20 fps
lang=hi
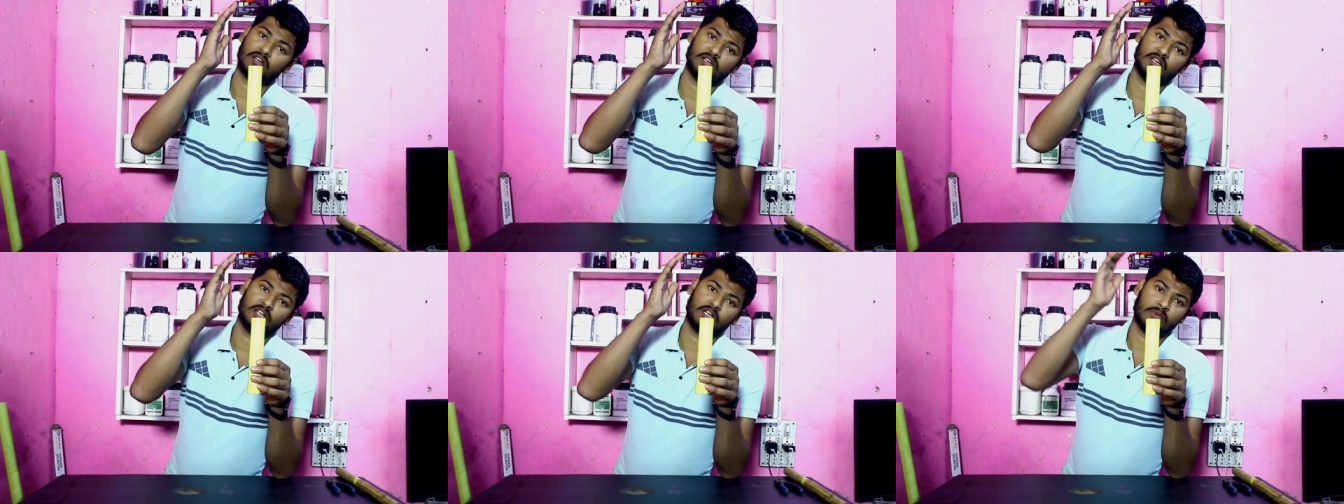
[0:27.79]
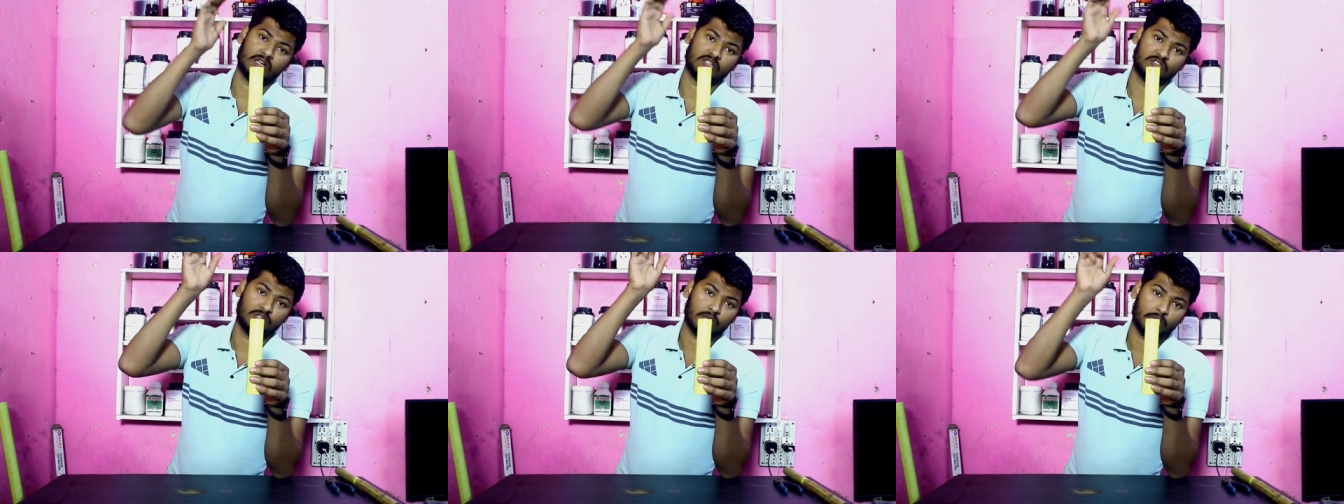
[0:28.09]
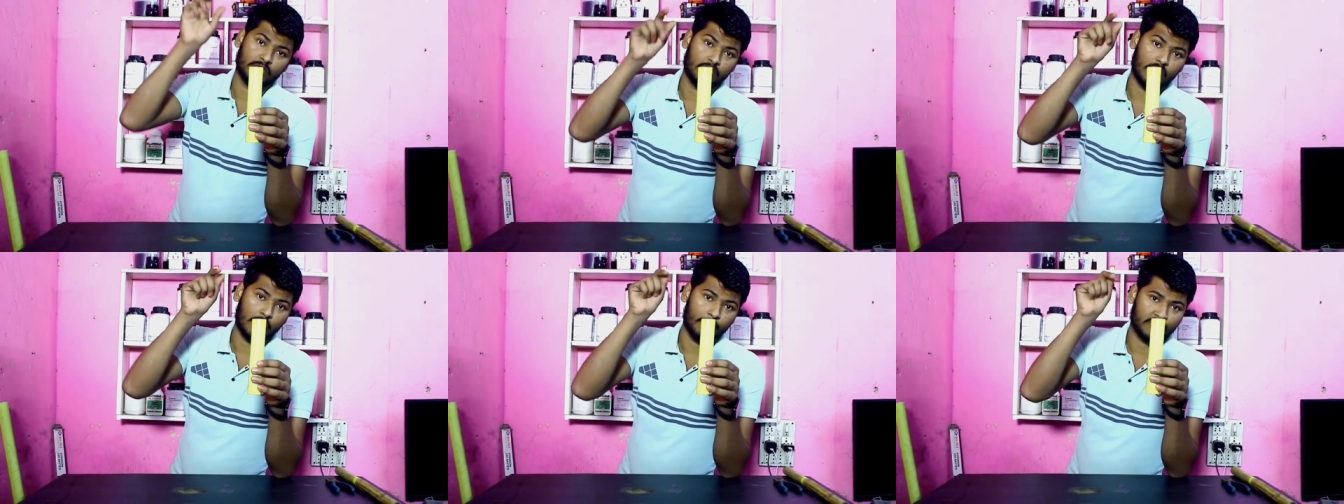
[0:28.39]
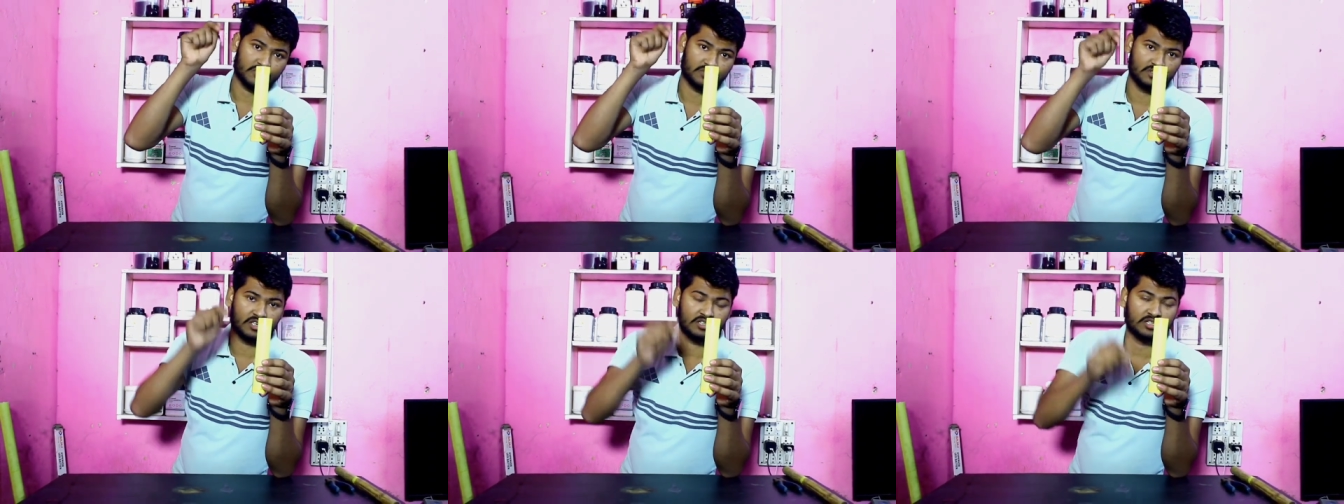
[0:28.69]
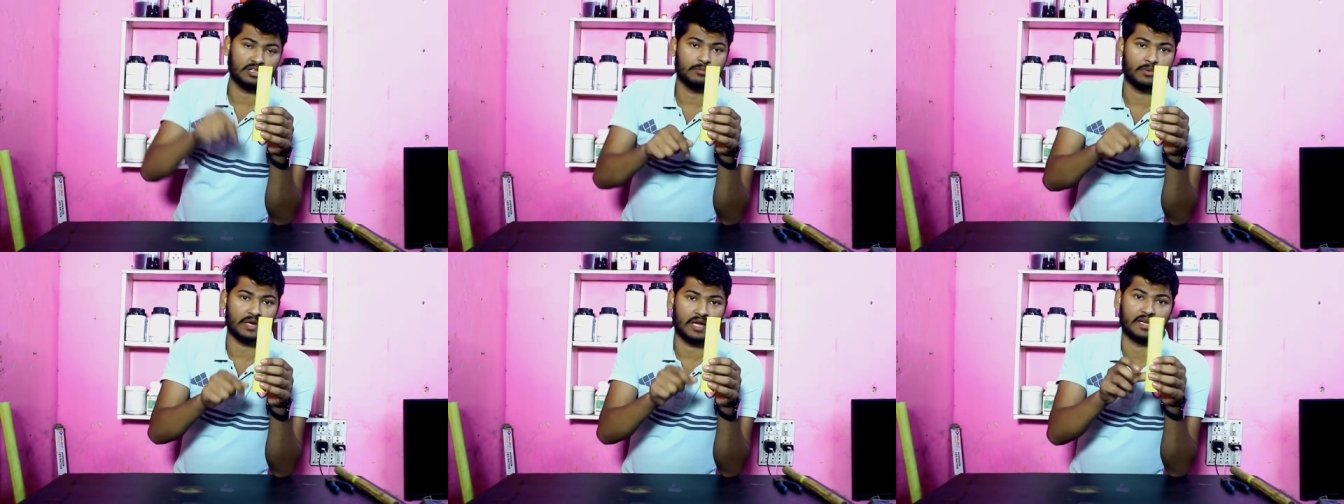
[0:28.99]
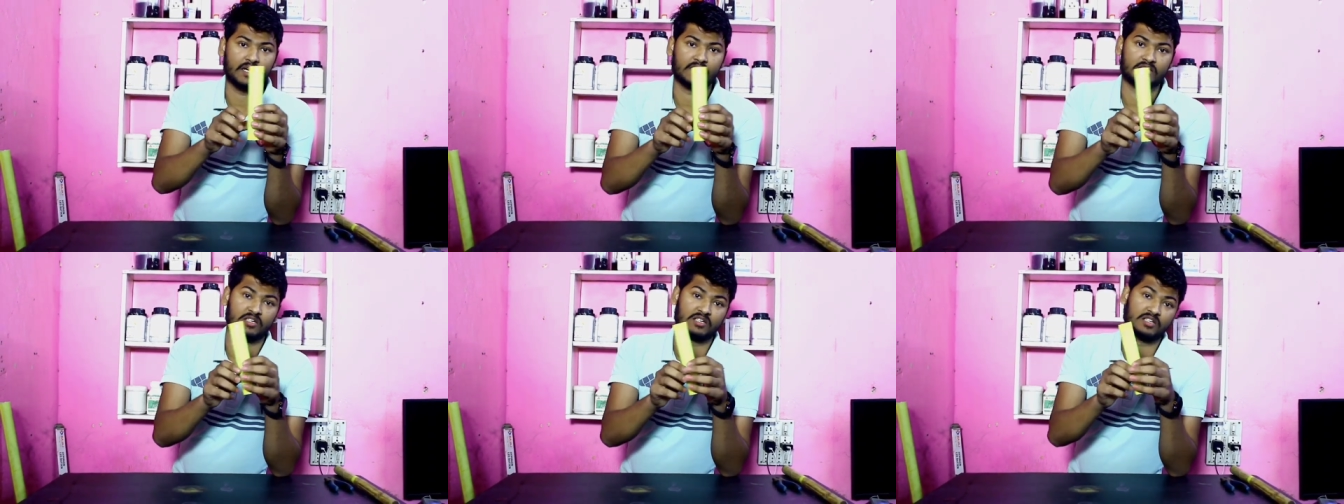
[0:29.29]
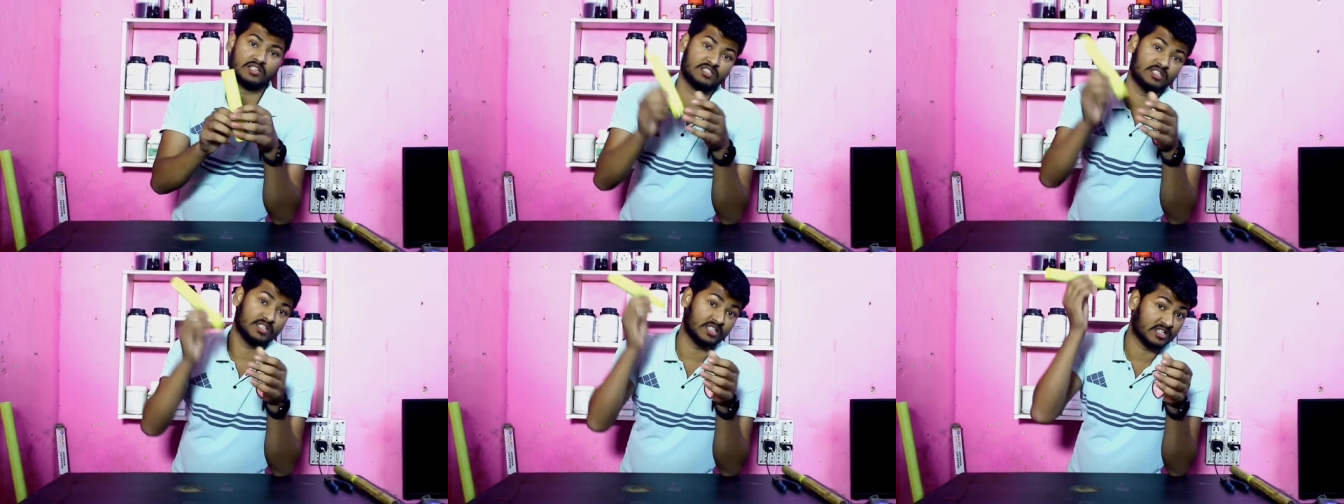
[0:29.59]
करने के बाद जब ये वापस धरती पर आएगा
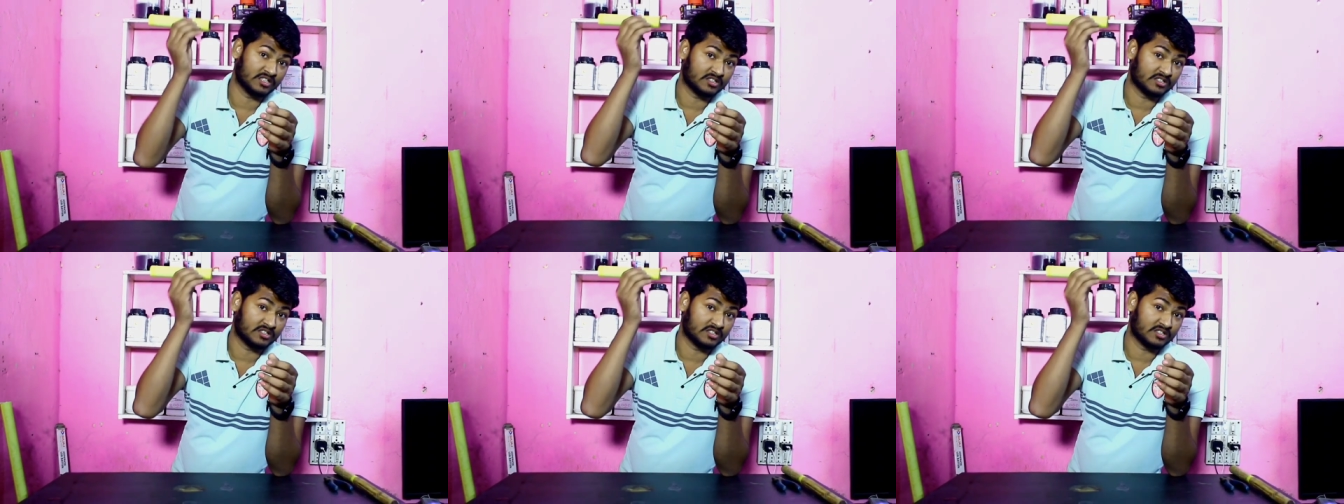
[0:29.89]
तो किसी